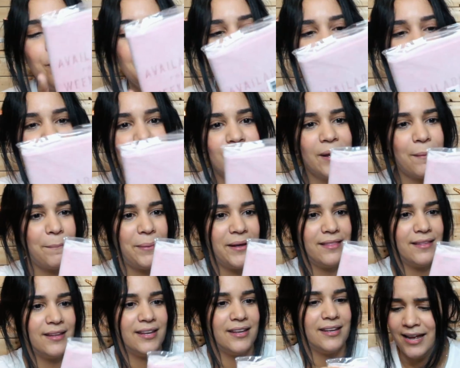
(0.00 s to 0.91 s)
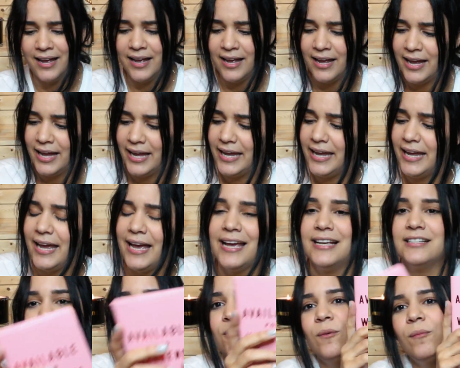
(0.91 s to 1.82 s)
lo primero que pedí y
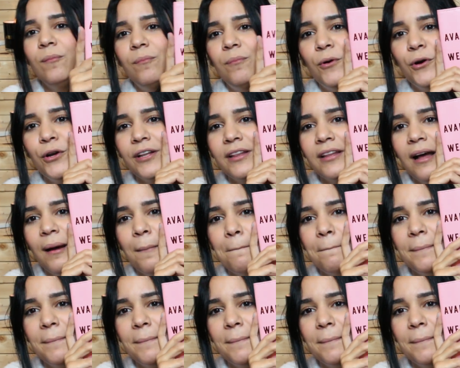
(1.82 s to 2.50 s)
es un porta